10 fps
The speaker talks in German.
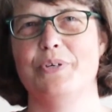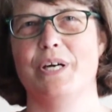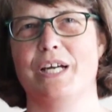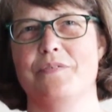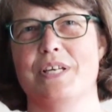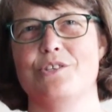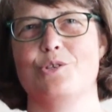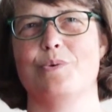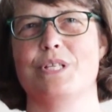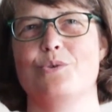irgendwelche
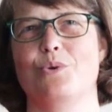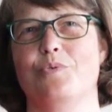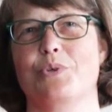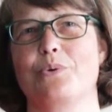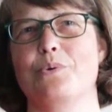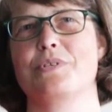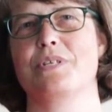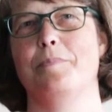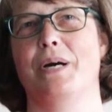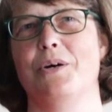Situationen, wo Trost
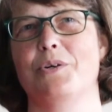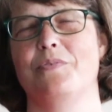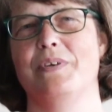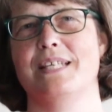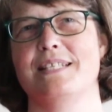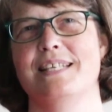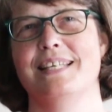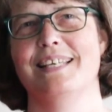gebraucht wird,